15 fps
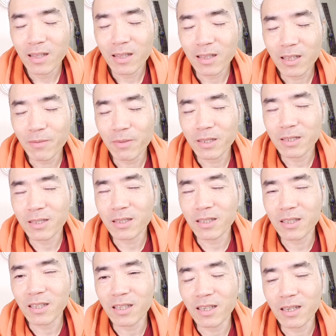
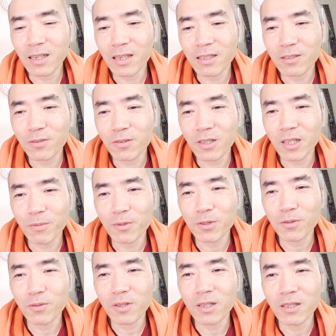魂がそれでも
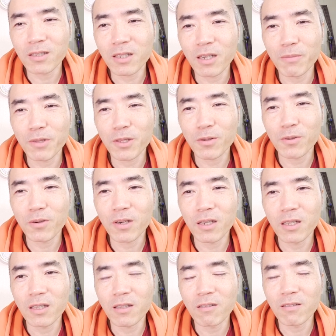創建者やめた方が
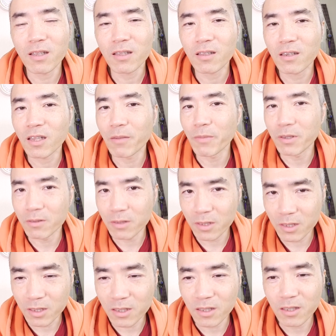いいっていうんだったらやめる
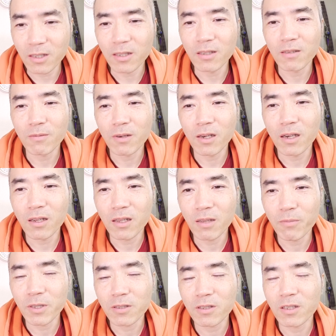し、まあ
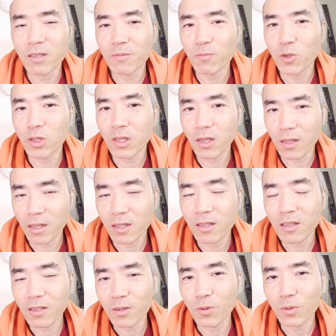別に問題ないっ
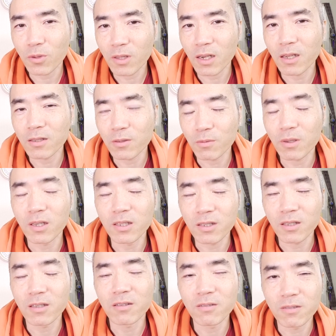ていうことなら創建
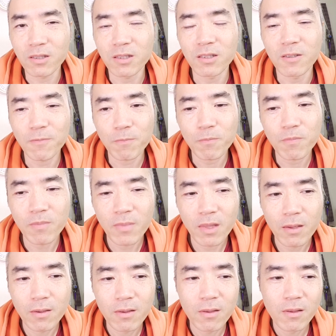者で行く
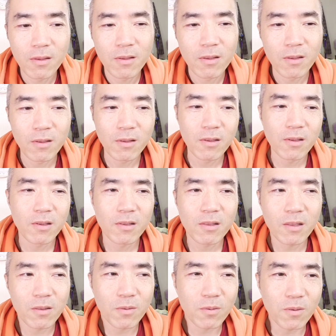し。っ
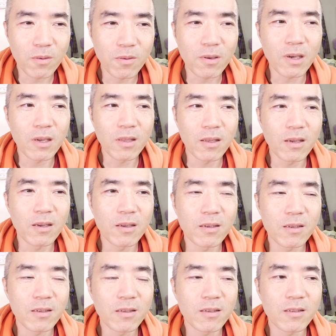てところか
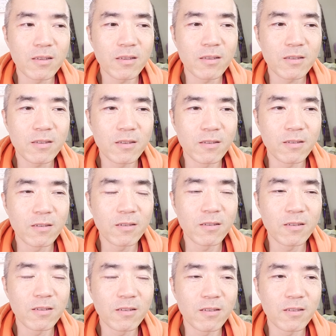なう
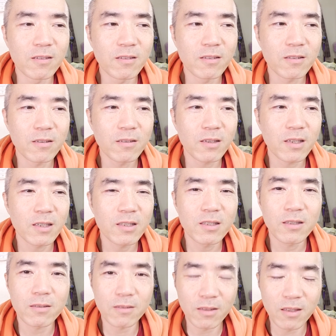ん、そんな感じ
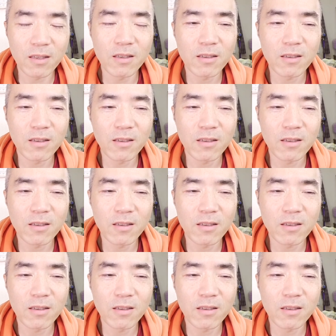ですね。